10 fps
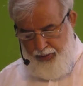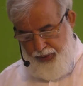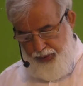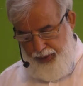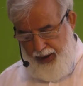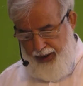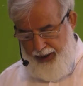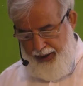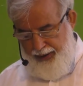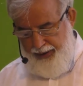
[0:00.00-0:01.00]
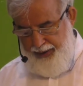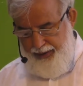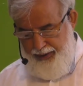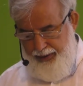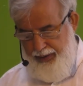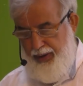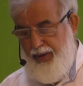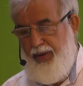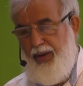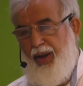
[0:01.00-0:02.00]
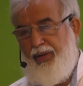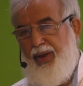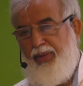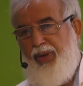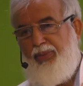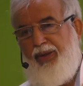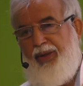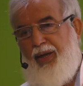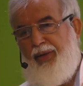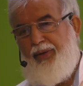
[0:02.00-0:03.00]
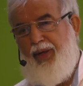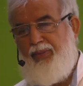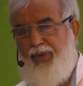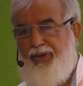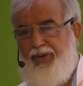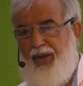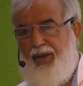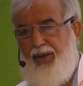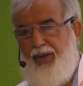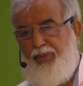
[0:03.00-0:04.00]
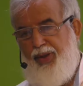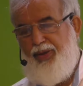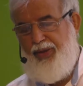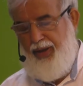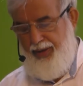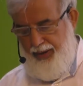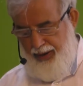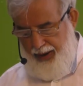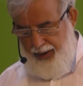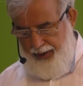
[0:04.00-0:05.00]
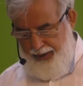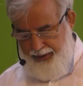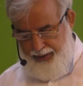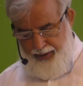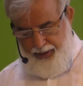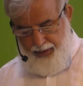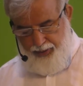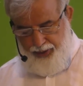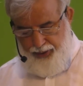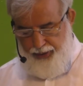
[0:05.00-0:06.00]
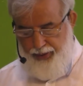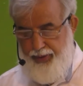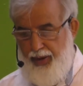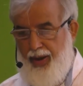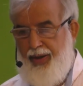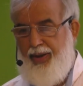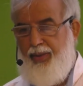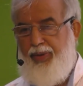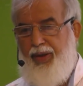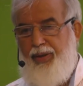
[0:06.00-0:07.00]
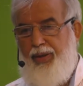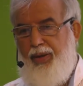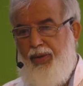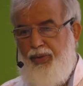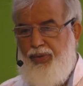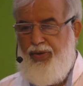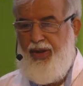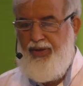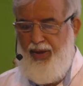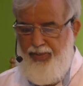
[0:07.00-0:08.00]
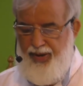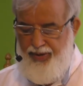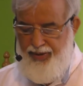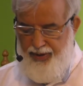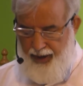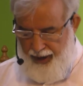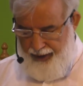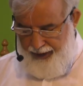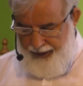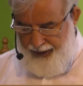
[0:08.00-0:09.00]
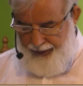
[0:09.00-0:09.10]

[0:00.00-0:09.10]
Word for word: Bu dünya hayatı aldatma metaından başka bir şey değildir buyrulur. Ali İmran 185. ayette.